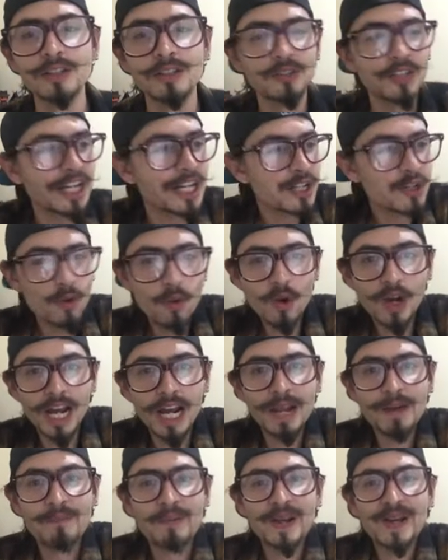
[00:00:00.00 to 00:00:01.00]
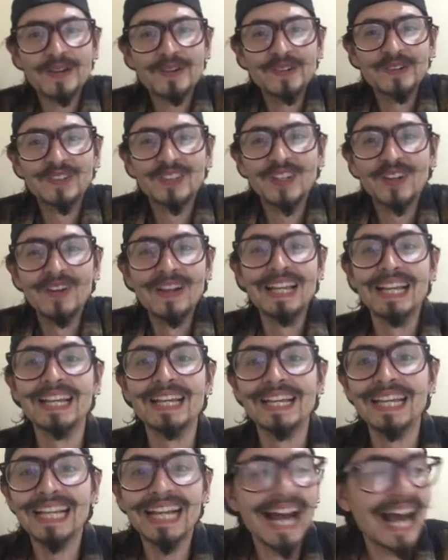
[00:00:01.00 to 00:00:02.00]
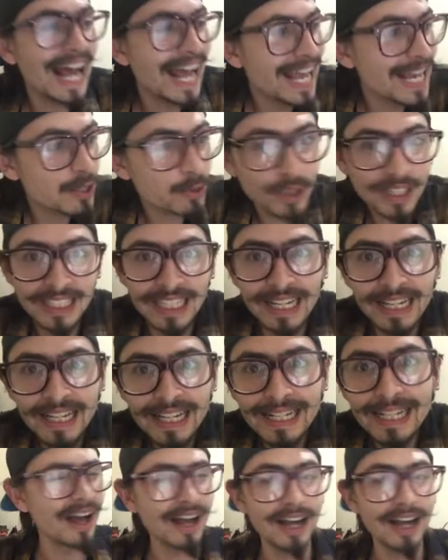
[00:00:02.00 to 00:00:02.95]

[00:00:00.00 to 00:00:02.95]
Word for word: Él nunca le preguntó eh, eso a Selena.